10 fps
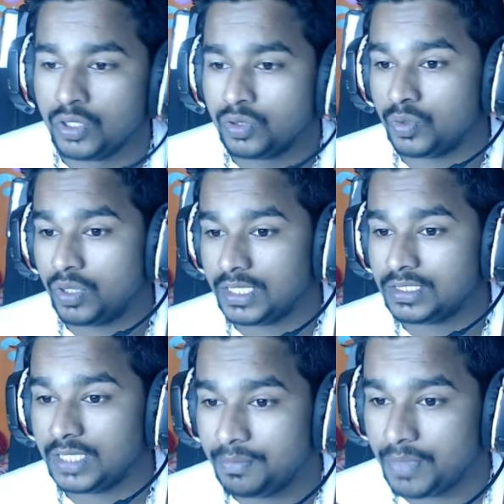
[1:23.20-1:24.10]
तो गैस
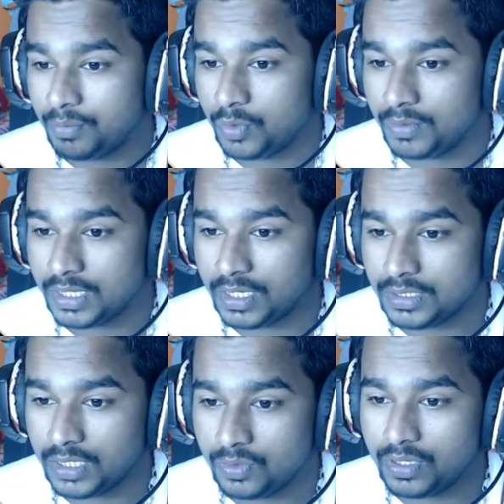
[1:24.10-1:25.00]
यही मैं आपको बताना
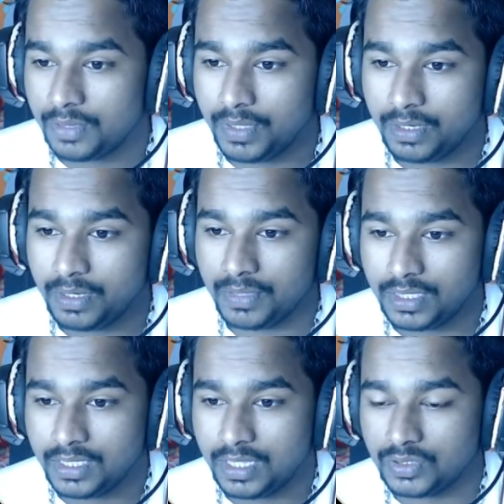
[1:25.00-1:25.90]
चाह रहा हूँ कि मेरे
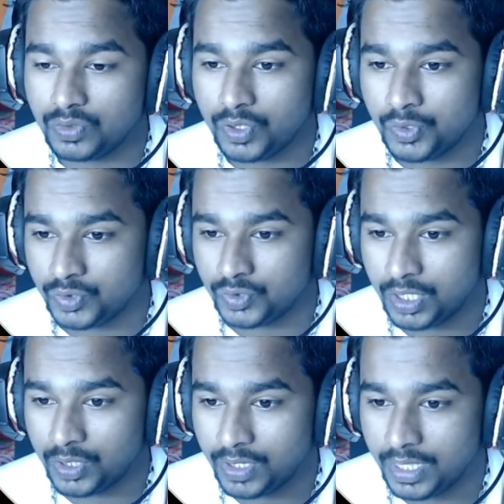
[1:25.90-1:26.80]
बंदे का जो है
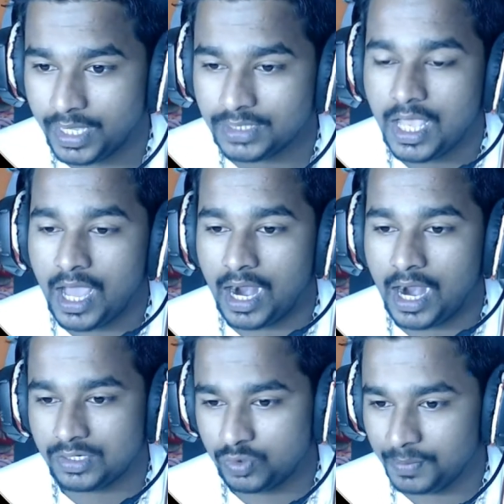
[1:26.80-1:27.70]
नुकसान हो गया गैस
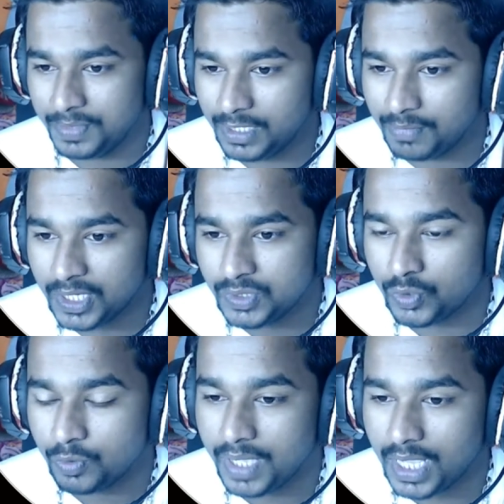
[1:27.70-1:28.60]
आठ सौ रुपये की बात
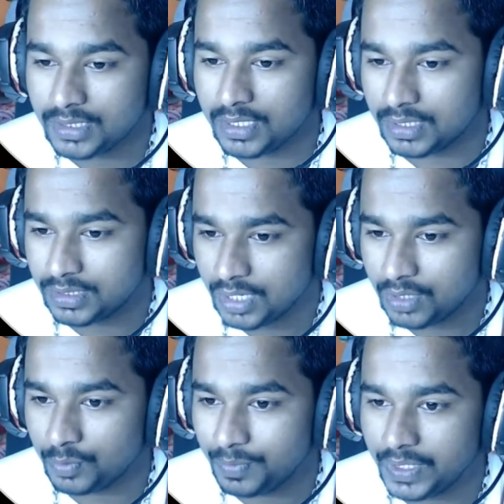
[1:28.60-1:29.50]
छोड़ो पाँच हज़ार
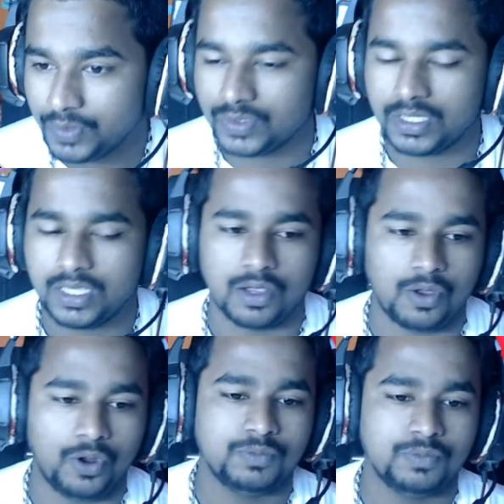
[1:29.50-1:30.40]
रुपये उसके
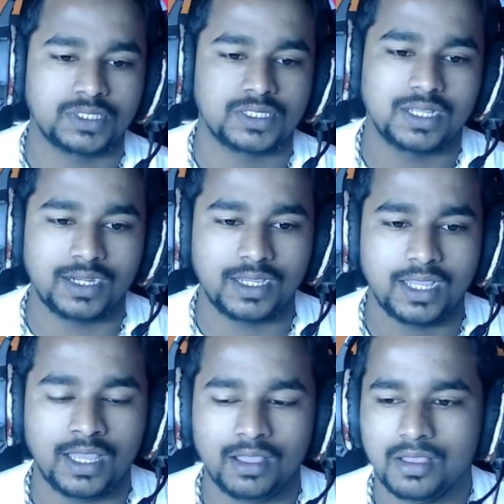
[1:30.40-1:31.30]
अकाउंट में से कट गए
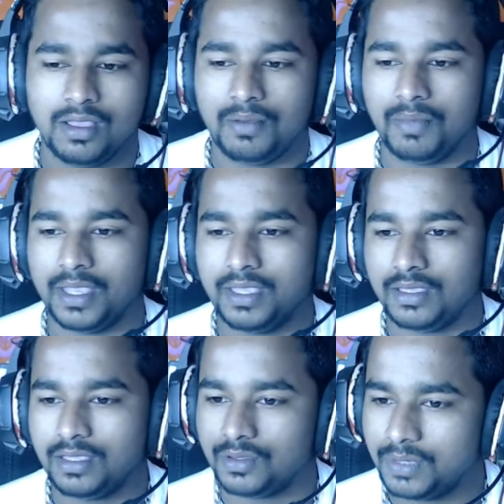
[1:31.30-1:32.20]
भाई
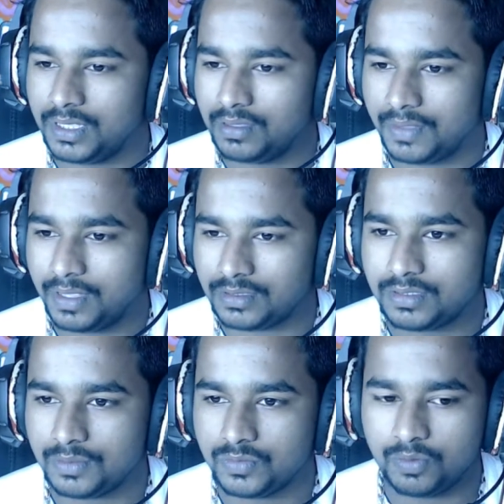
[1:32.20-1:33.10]
ये तो भाई ऐसा
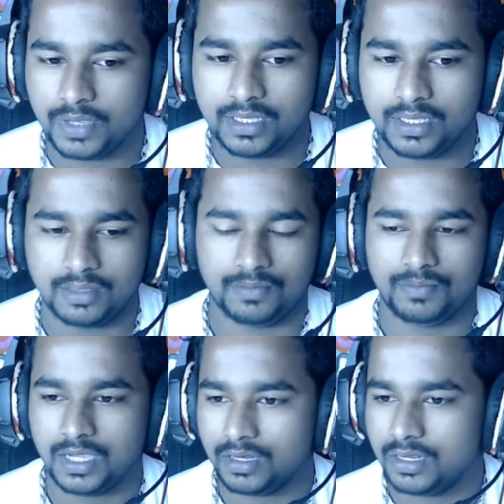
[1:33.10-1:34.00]
समझो भाई हम
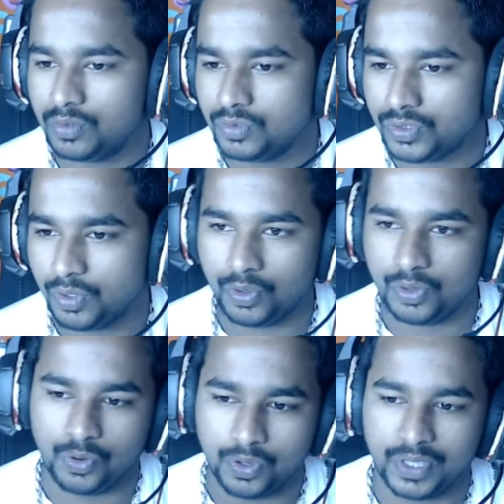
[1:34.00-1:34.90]
कर रहे कुछ और
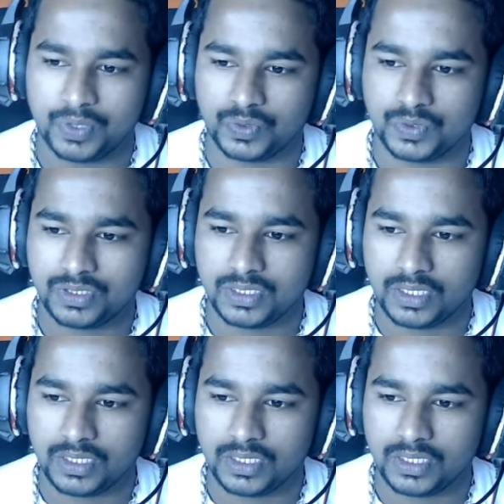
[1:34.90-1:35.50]
हो गया कुछ